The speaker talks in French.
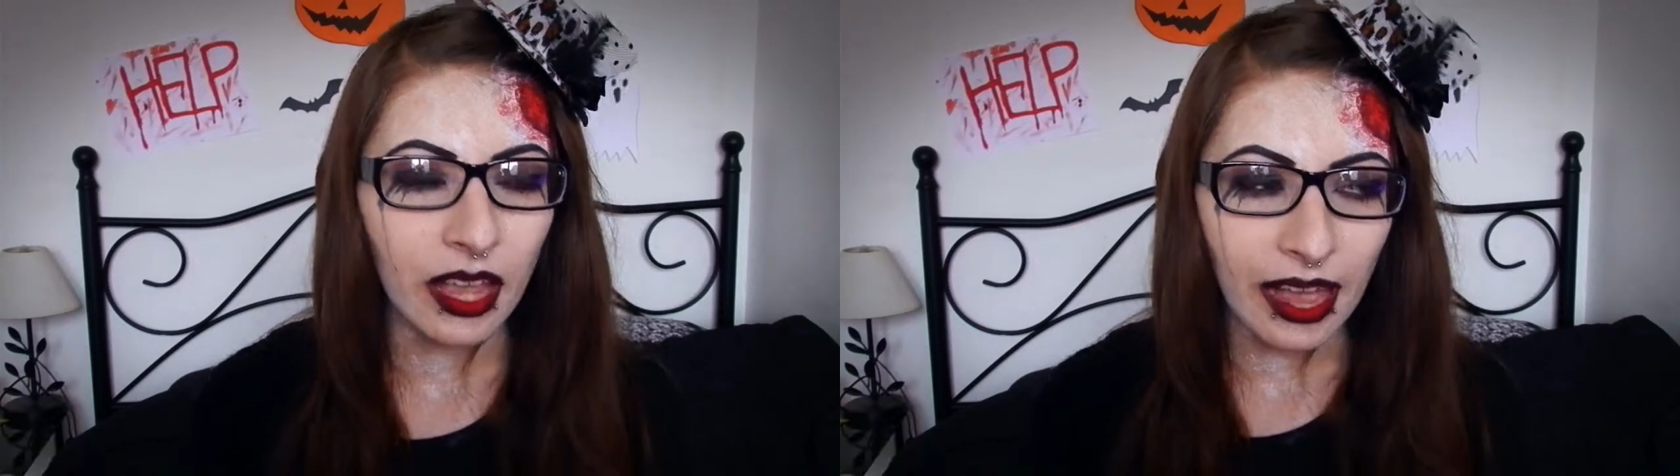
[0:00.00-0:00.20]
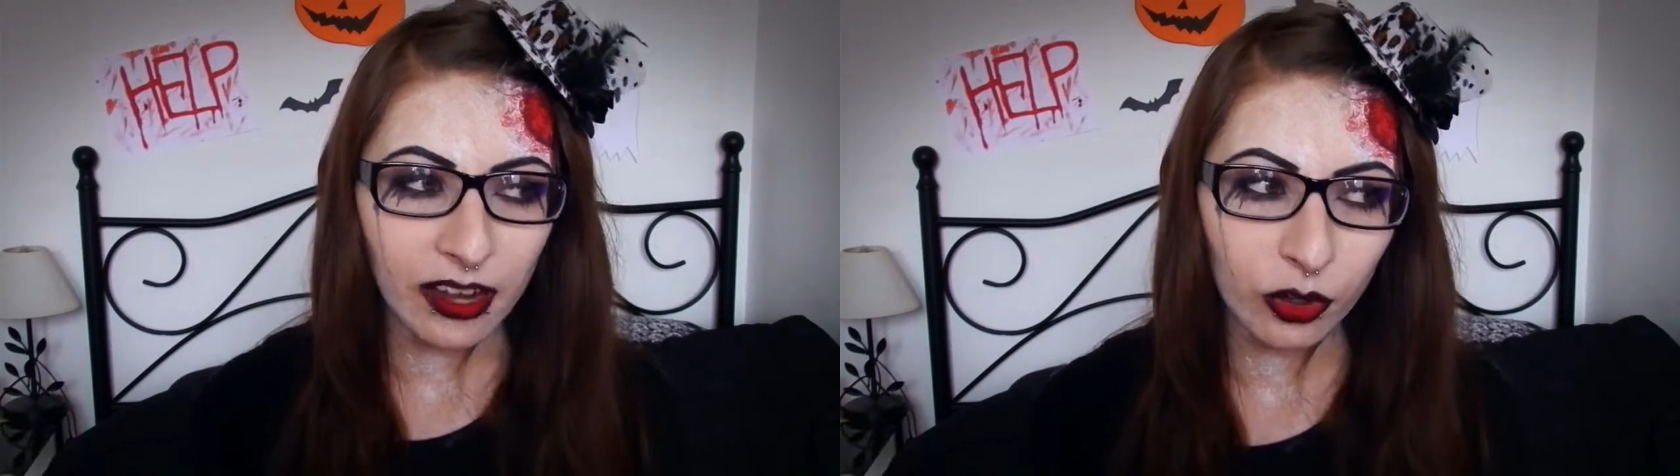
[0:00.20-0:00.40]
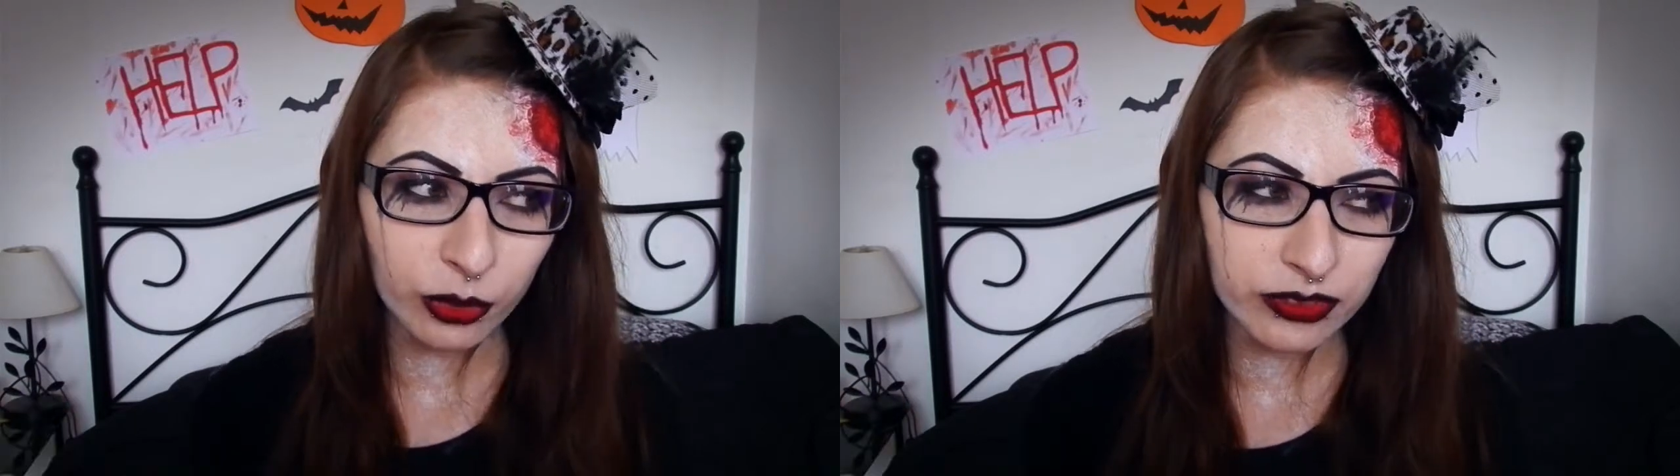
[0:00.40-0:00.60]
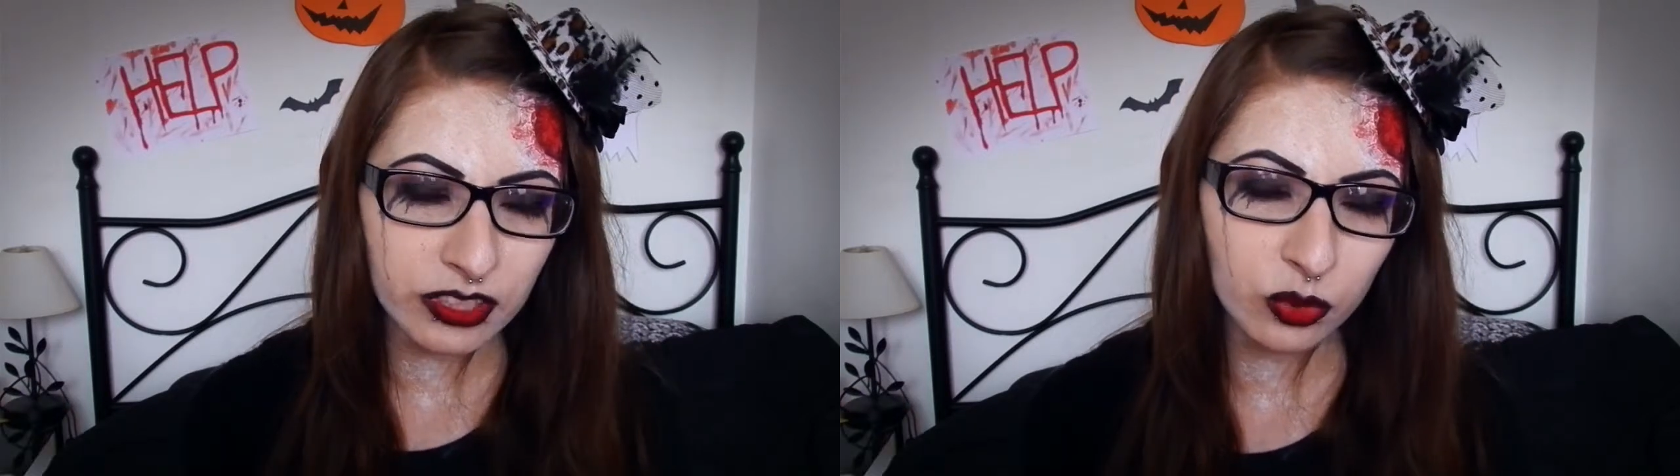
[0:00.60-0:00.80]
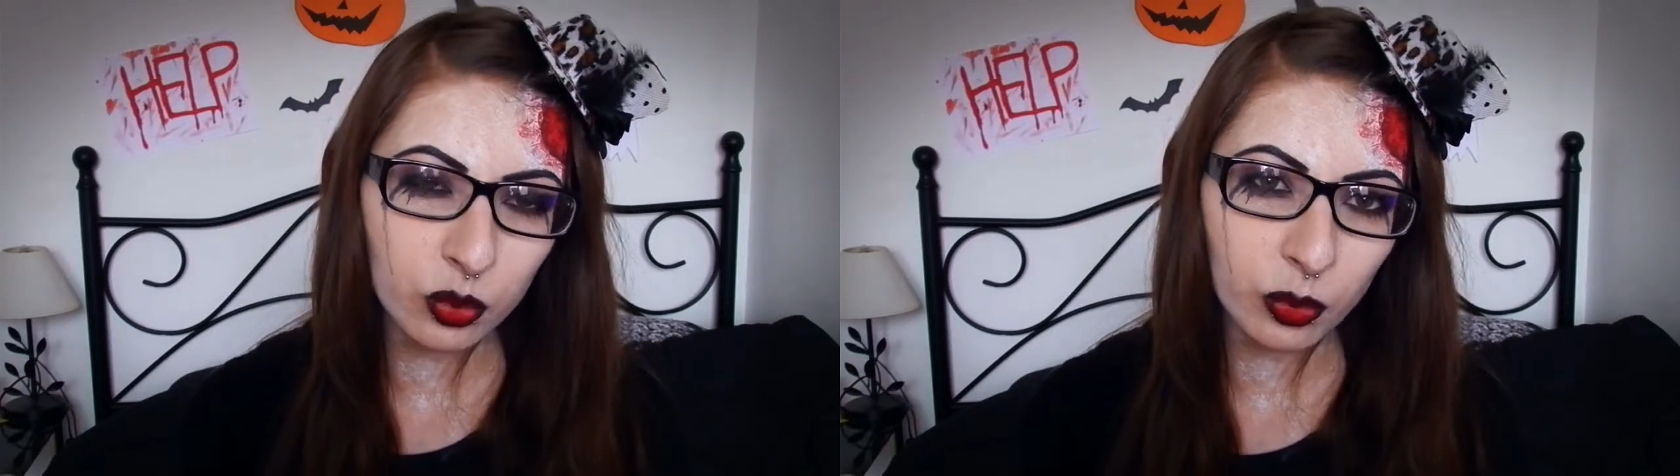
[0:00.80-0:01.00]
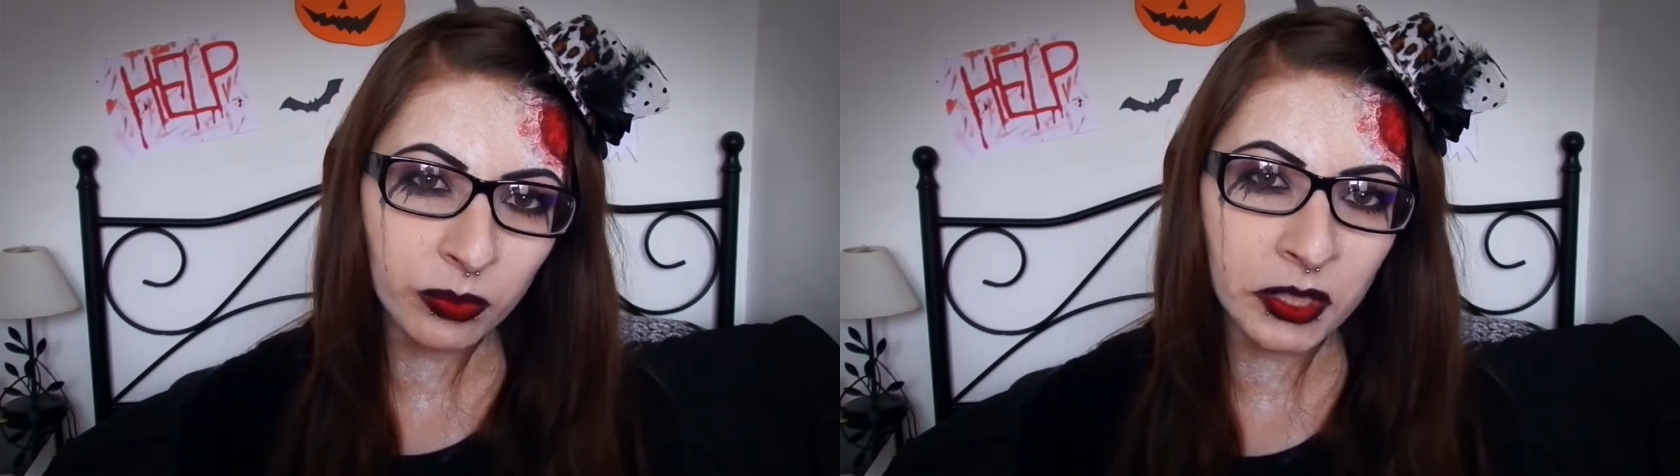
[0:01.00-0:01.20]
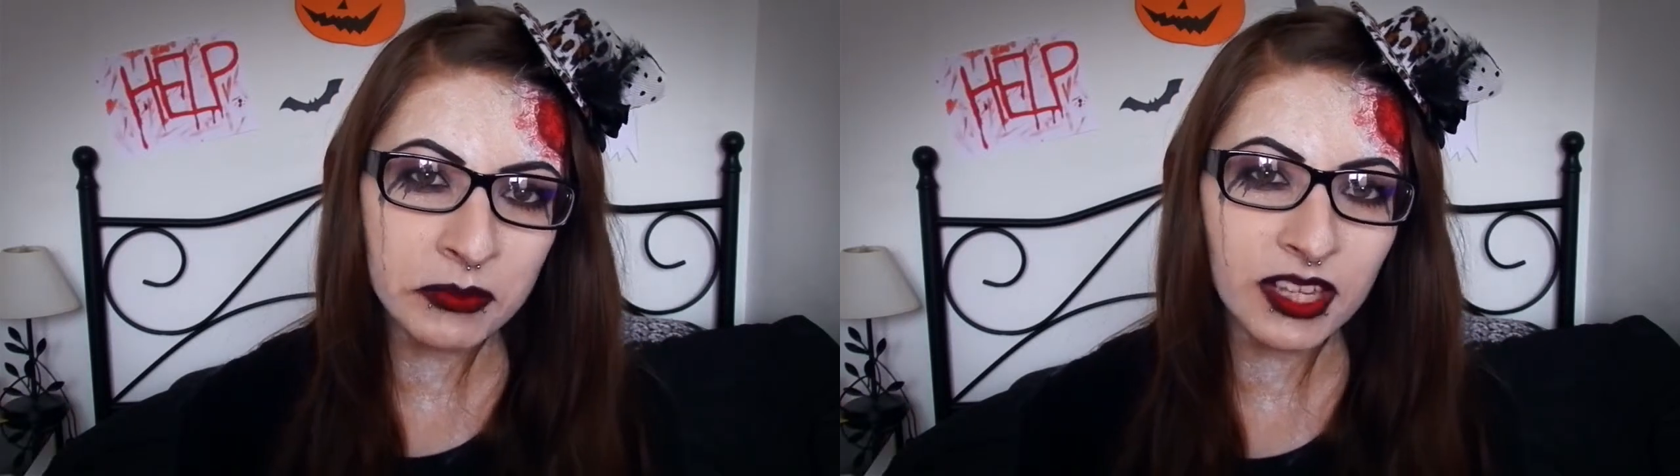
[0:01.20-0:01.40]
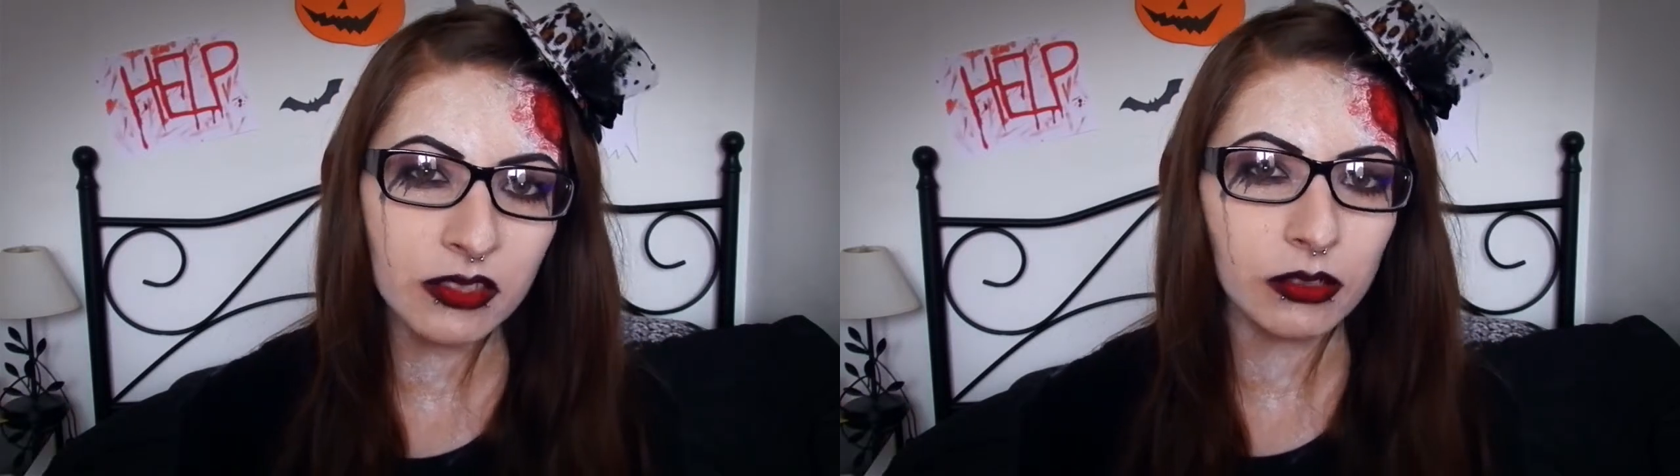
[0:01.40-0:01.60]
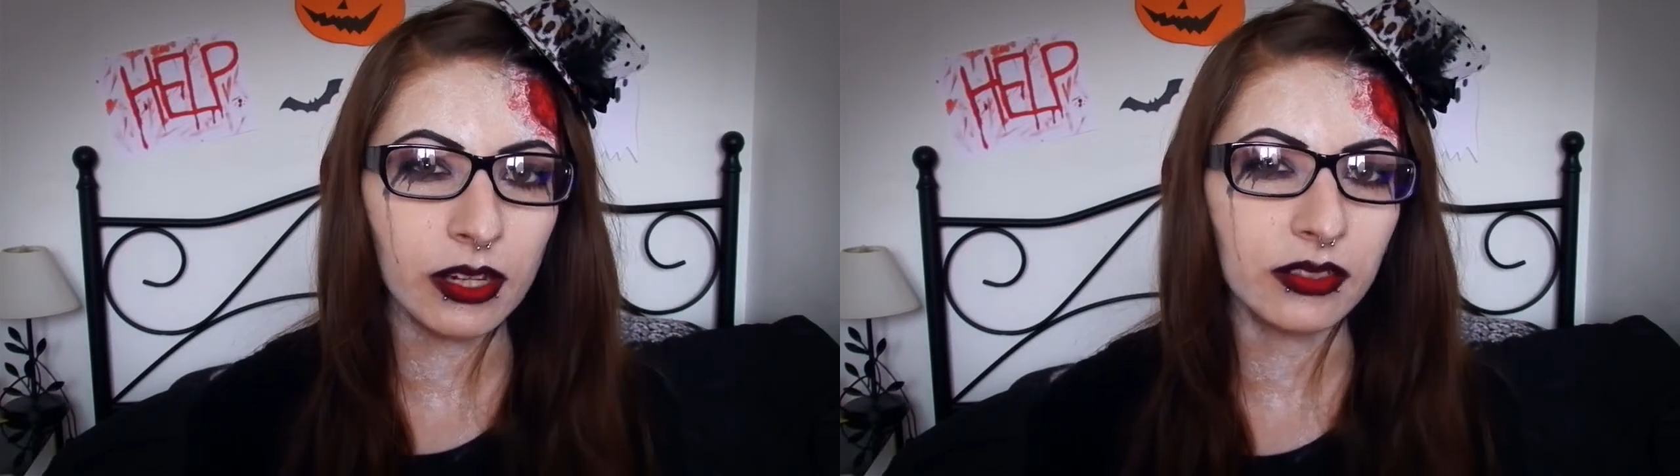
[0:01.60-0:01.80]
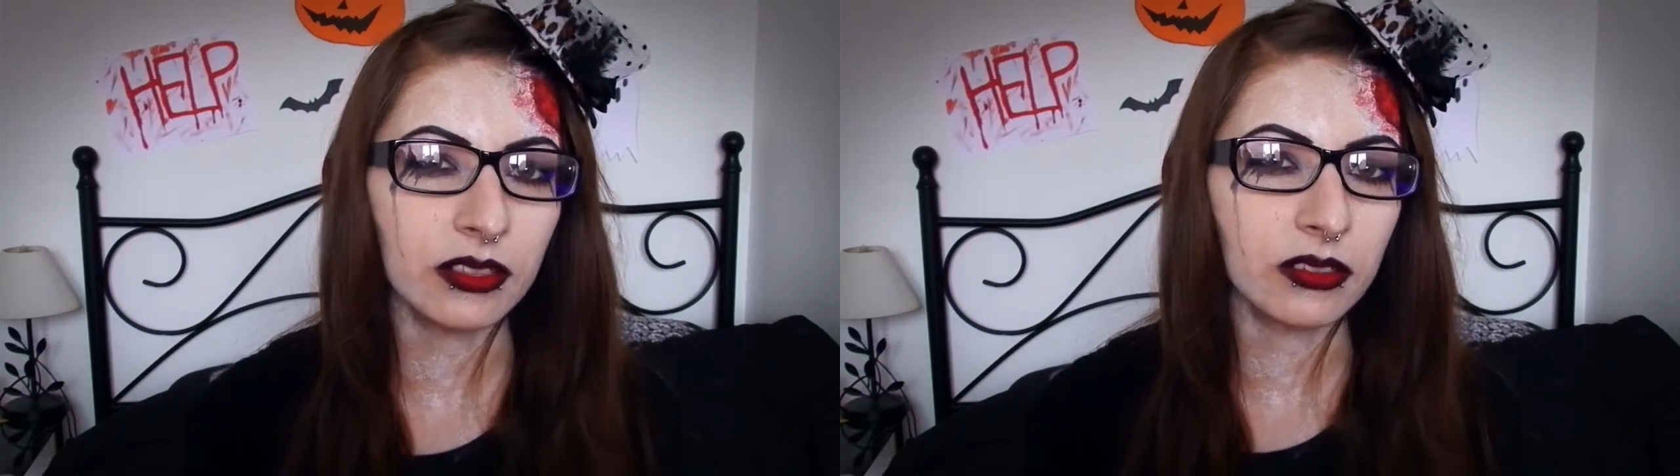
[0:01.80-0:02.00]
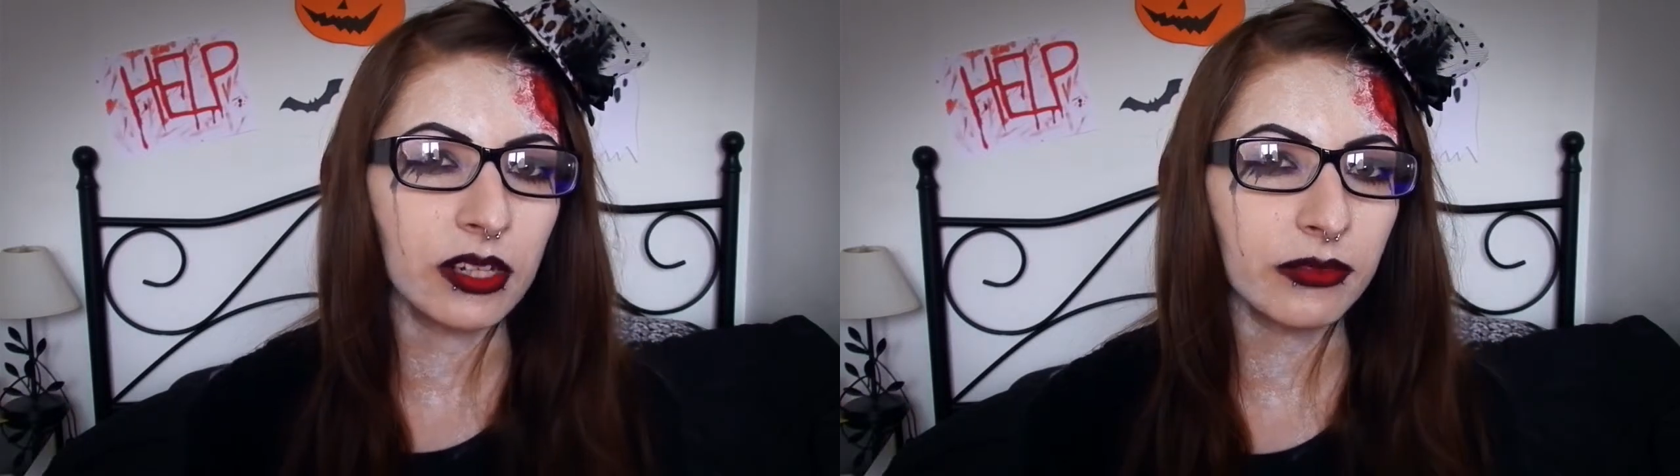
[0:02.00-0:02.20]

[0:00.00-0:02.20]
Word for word: Alors que si tu tombes comme ça sur la tête dans la